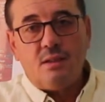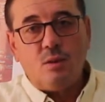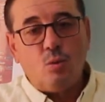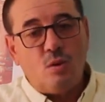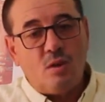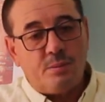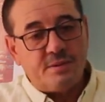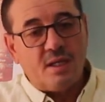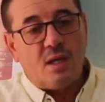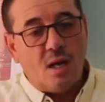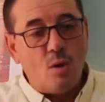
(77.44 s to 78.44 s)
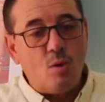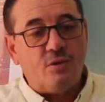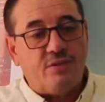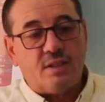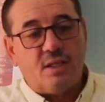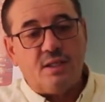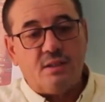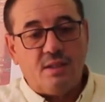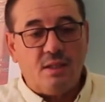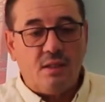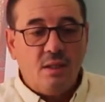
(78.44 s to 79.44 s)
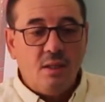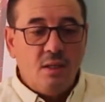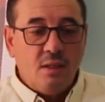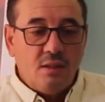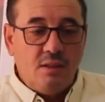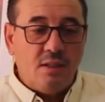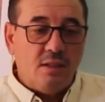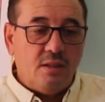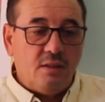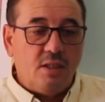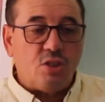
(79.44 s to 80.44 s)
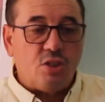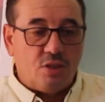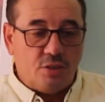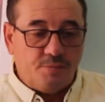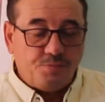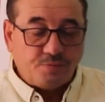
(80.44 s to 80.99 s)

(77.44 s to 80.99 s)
تنقولوا البزق او الفضلات ديال ديال الدجاج